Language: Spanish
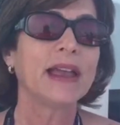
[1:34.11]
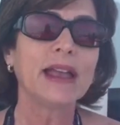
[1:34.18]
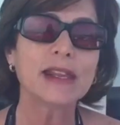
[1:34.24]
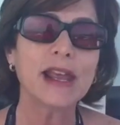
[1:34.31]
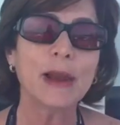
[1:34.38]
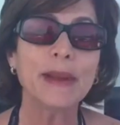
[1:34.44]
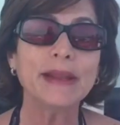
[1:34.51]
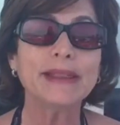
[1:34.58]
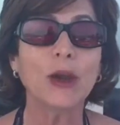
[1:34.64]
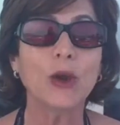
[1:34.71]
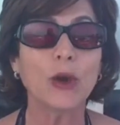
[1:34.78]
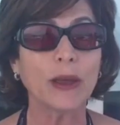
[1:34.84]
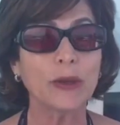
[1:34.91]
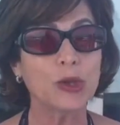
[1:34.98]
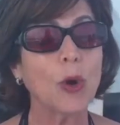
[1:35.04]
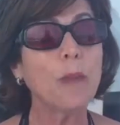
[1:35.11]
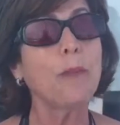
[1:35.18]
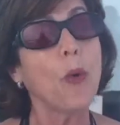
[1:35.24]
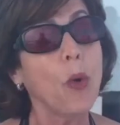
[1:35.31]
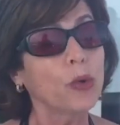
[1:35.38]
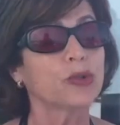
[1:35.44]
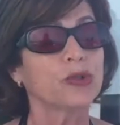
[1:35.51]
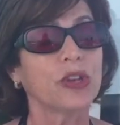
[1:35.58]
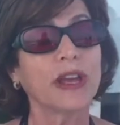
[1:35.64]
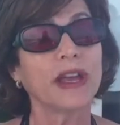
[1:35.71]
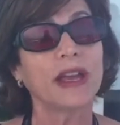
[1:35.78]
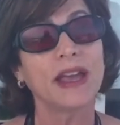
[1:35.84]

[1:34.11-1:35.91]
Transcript: Y realmente lo que yo puse